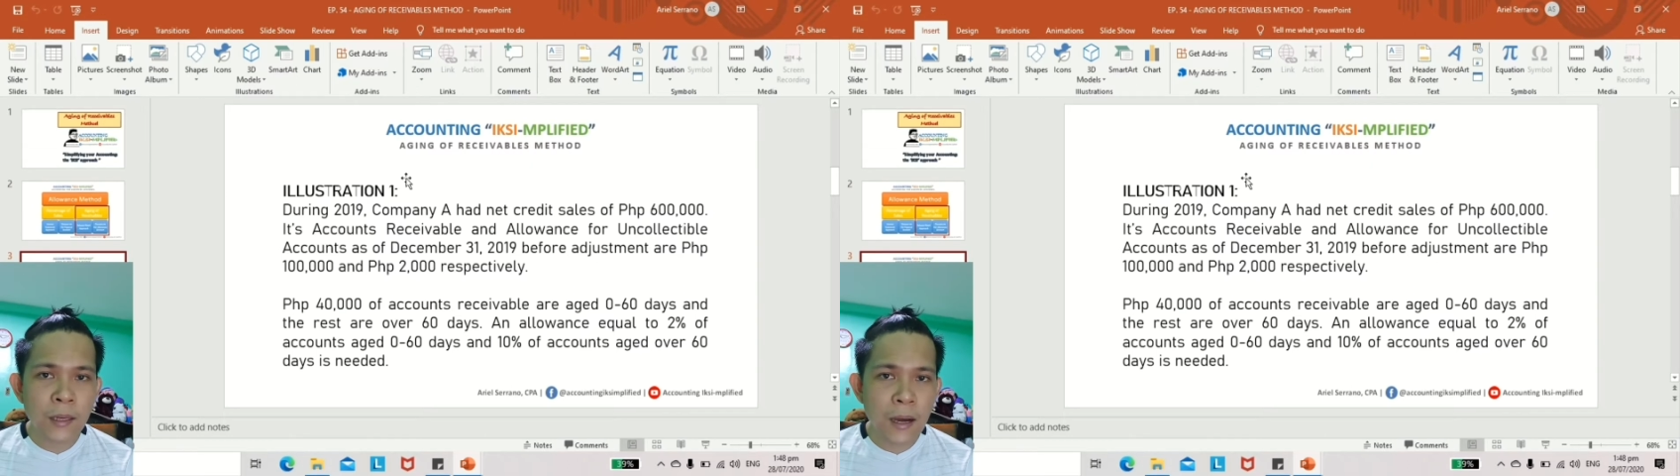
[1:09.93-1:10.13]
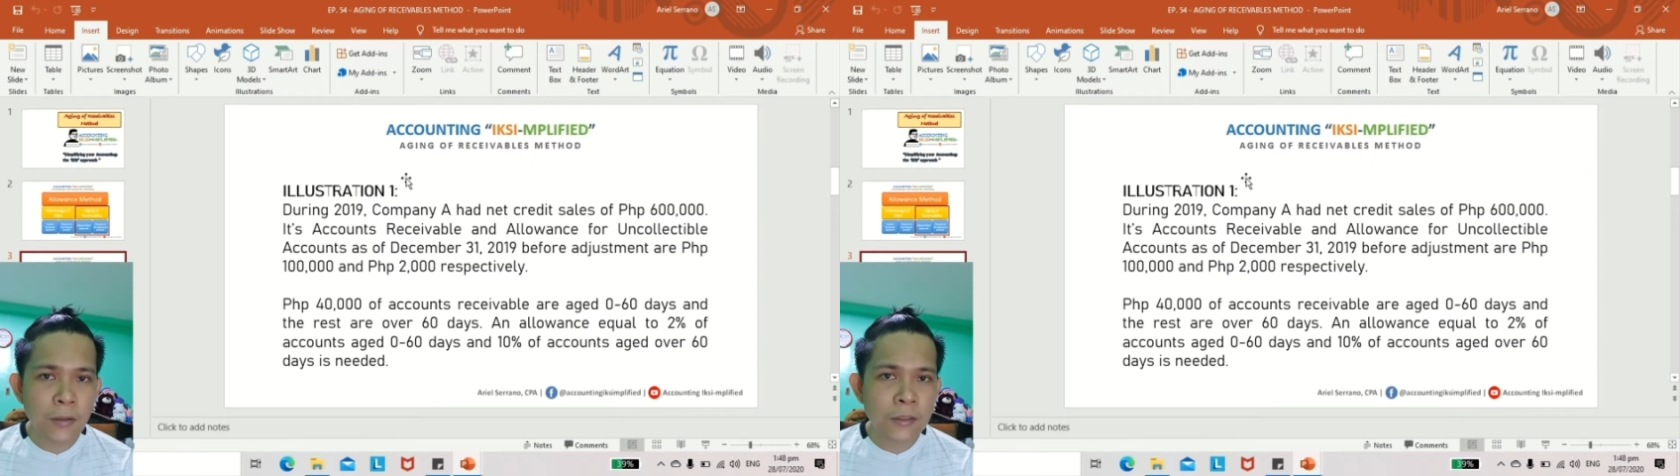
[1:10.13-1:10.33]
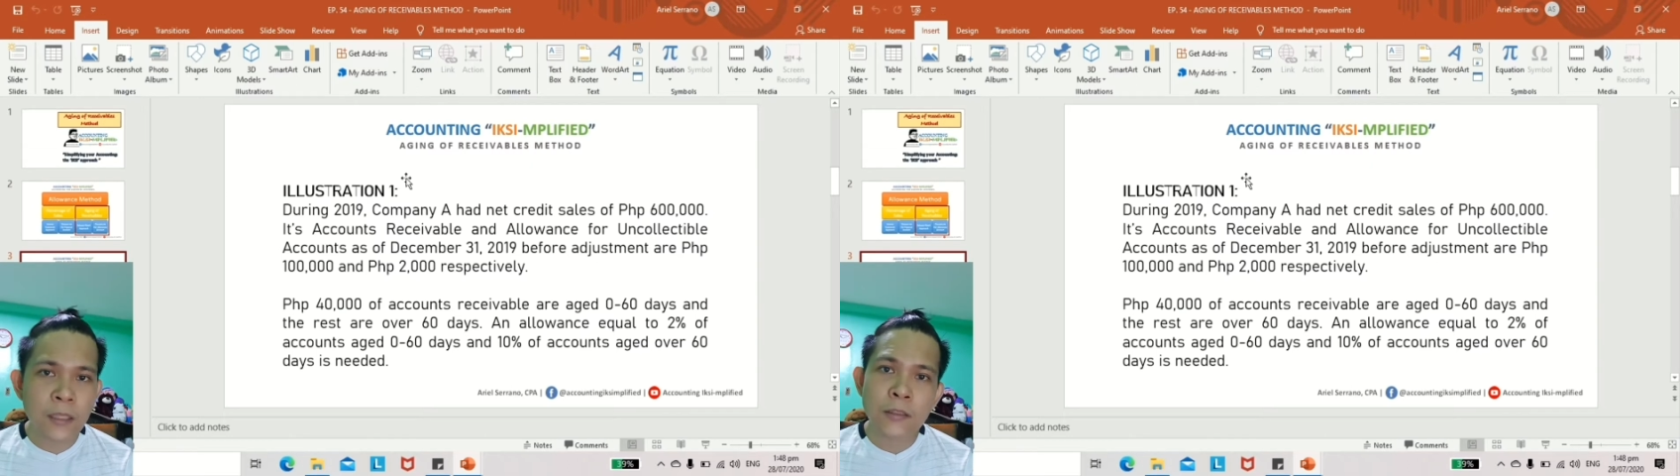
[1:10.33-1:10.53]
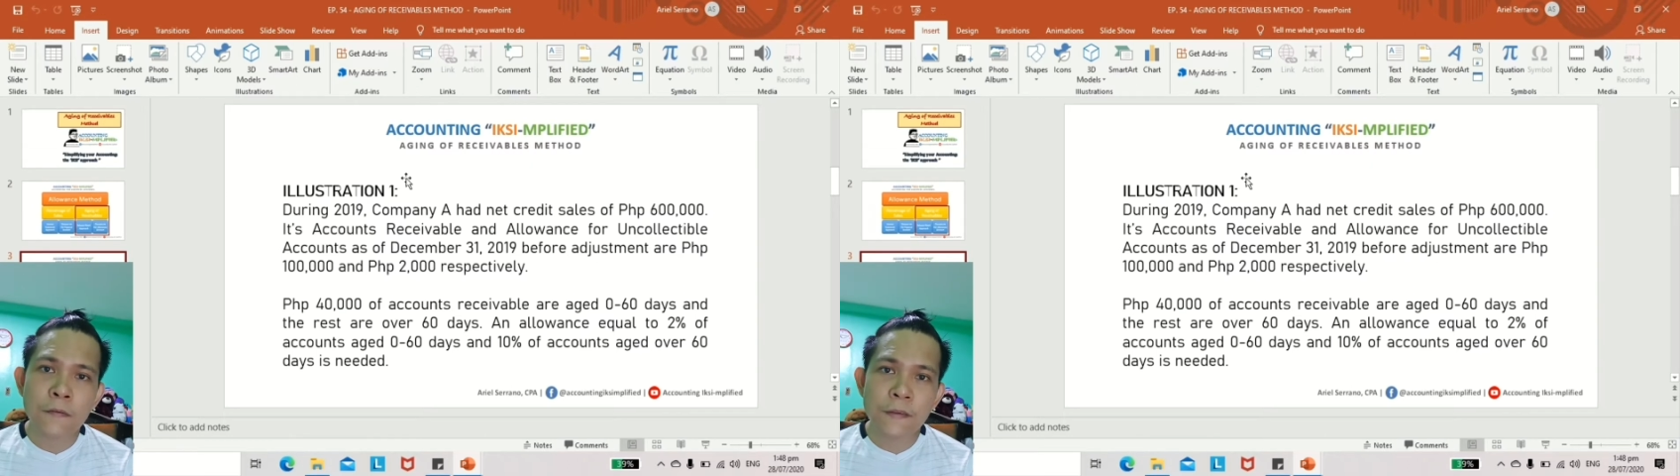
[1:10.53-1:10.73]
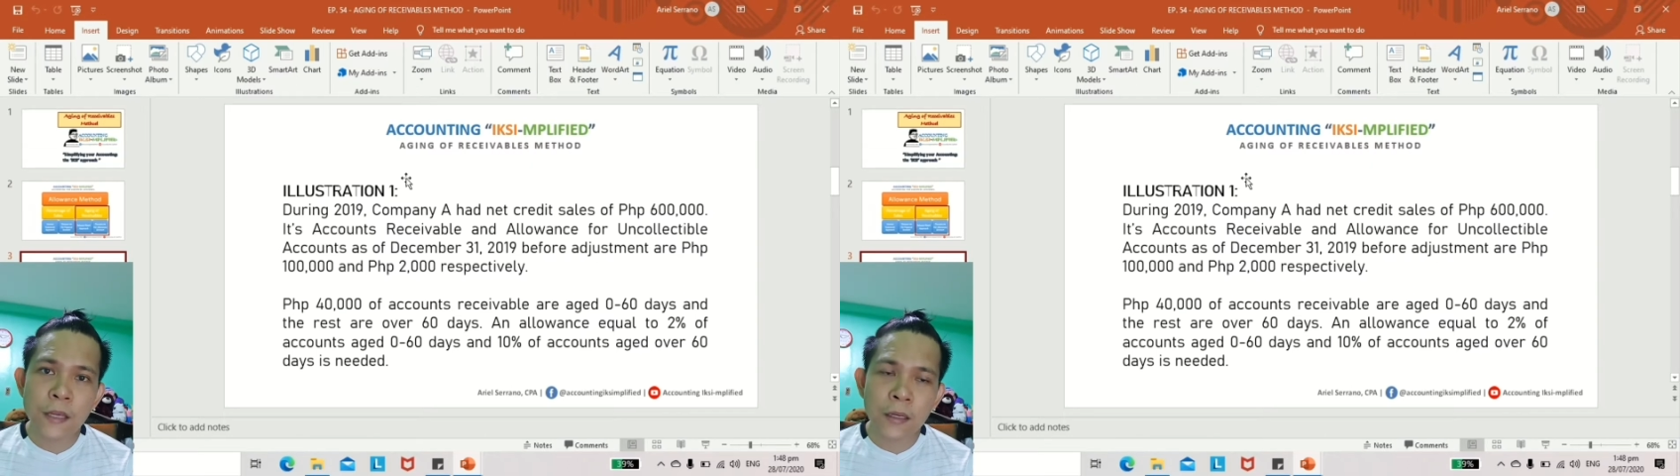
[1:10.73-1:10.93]
accounts as
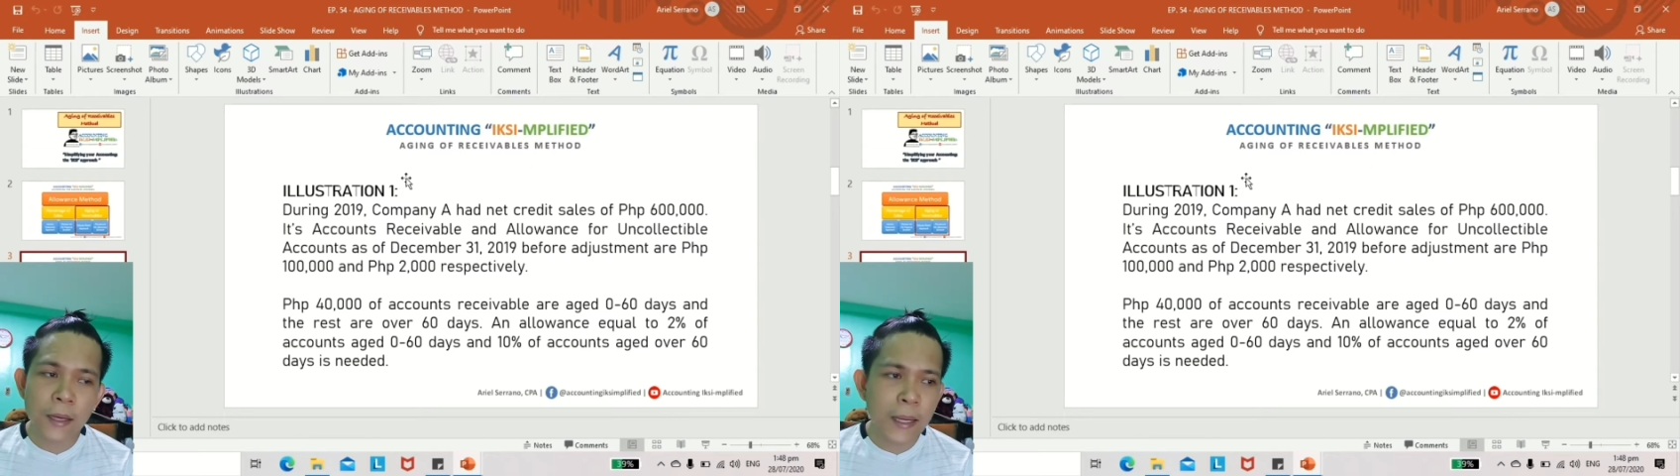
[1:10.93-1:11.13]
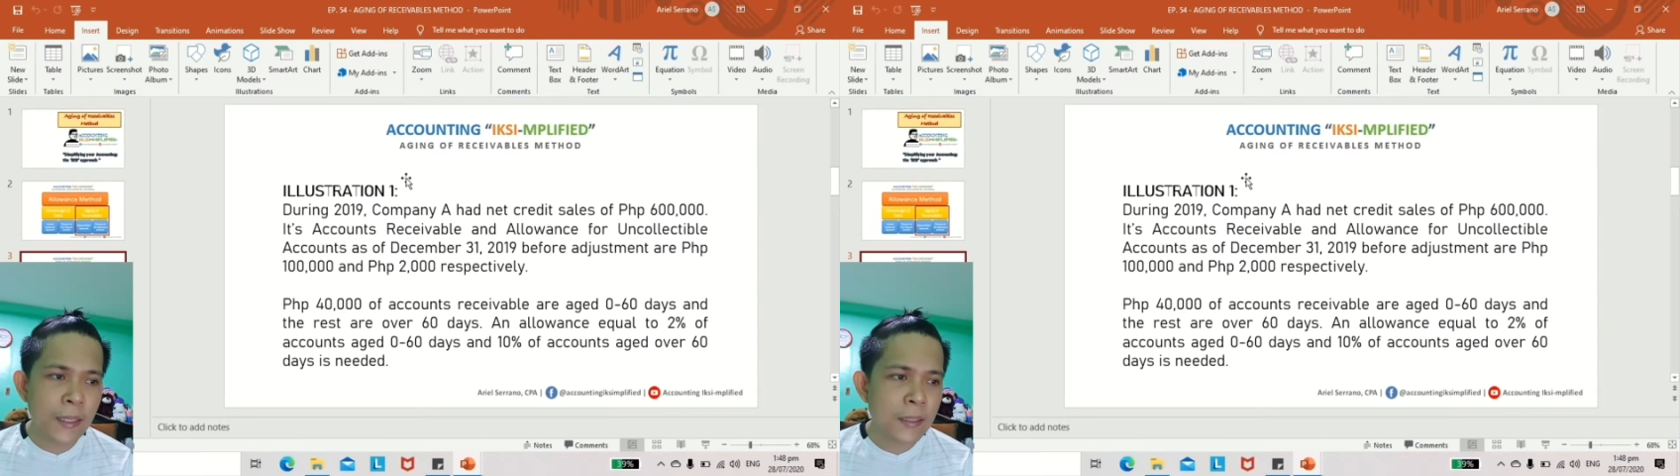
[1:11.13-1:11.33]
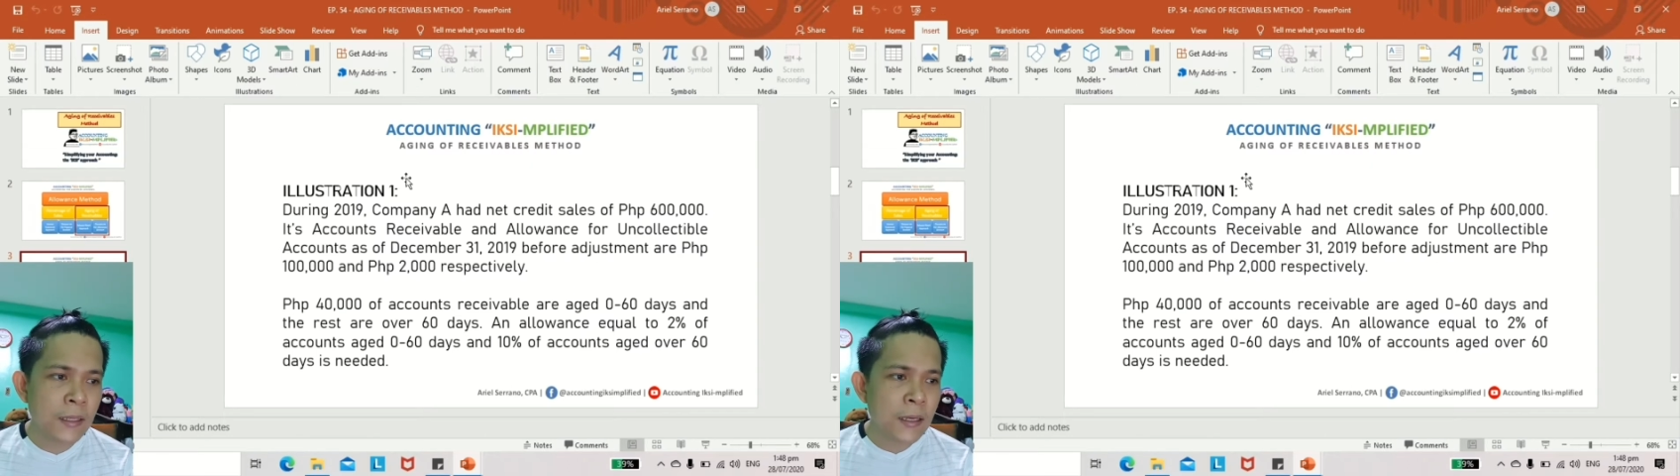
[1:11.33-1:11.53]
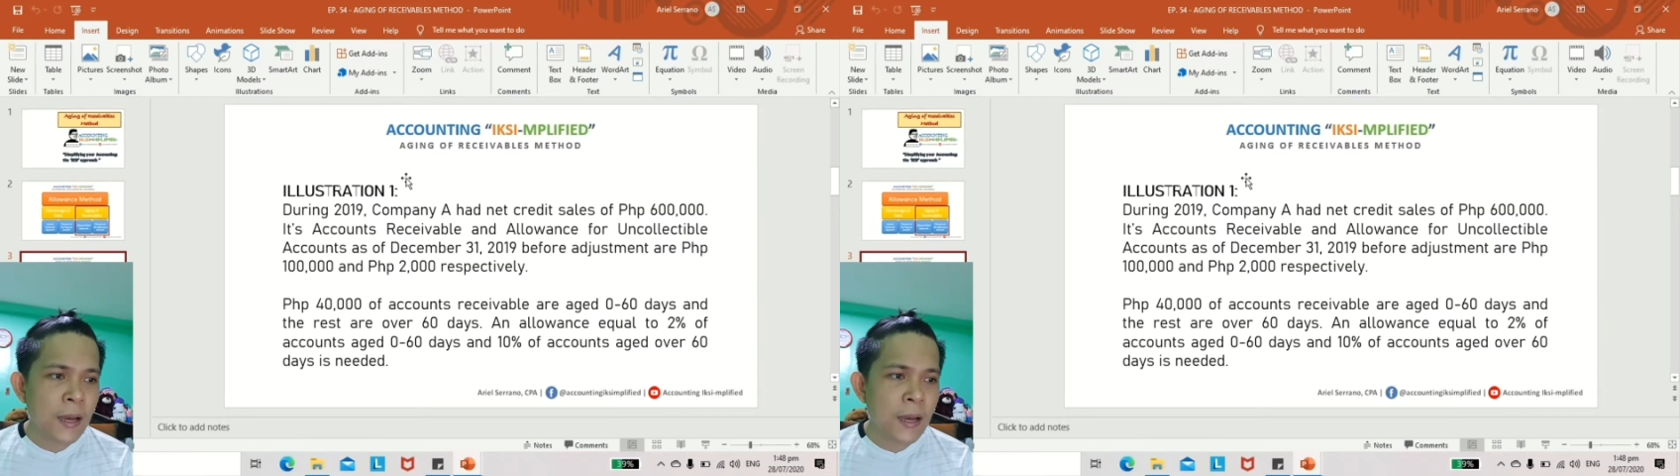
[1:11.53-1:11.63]
of year-end